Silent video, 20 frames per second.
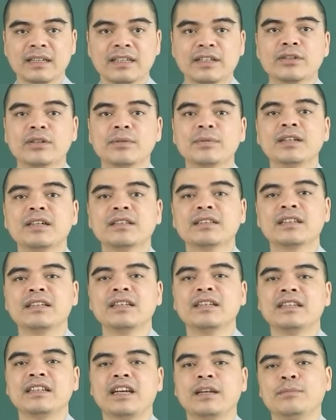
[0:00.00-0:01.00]
Nếu thắp hương tại
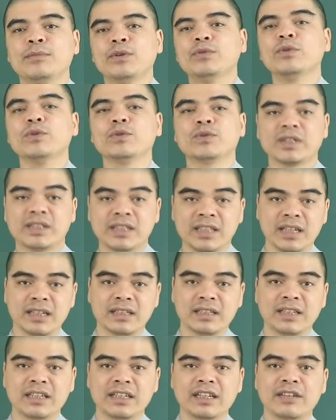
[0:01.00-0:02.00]
đình đền miếu phủ chùa
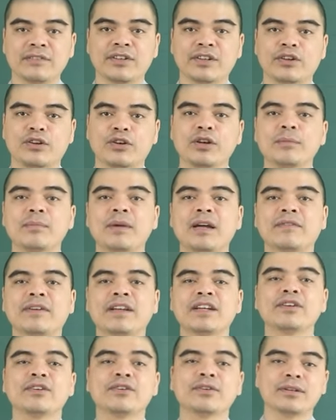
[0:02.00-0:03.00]
chiền thì cần phải có cái bài
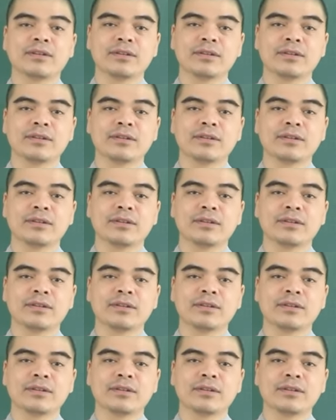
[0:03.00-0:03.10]
văn